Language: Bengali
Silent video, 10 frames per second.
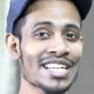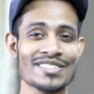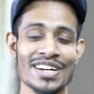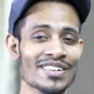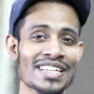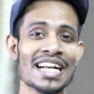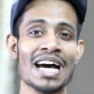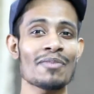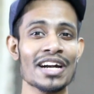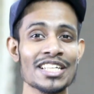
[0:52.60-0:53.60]
সর কথা
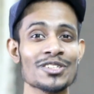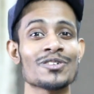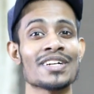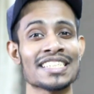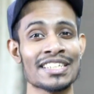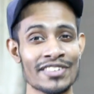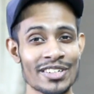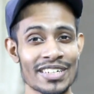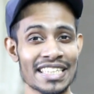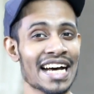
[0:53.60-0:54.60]
না বাড়াই চলুন আজকে
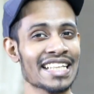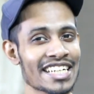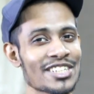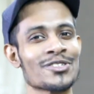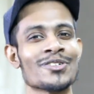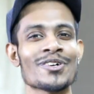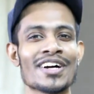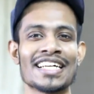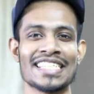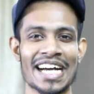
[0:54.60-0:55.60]
ভিডিওটি তাড়াতাড়ি শুরু
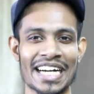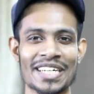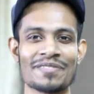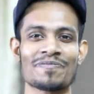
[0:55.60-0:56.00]
করা যাক